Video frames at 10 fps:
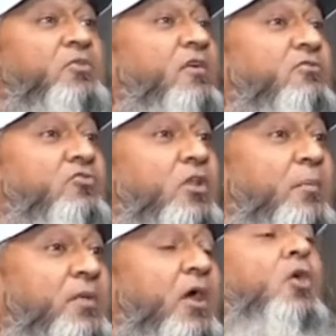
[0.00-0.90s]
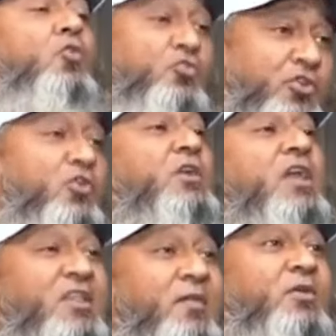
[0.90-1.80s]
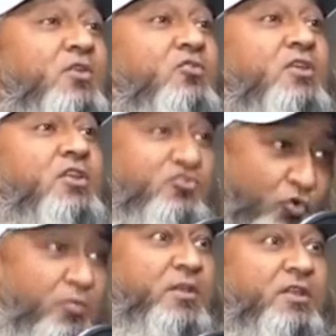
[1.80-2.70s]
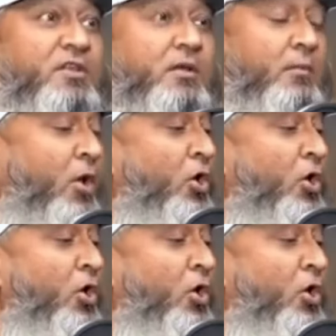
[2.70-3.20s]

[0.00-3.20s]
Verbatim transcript: पचास तोला पचास उन दिनों डकेती भी नहीं होती थी चोर भी नहीं थे कम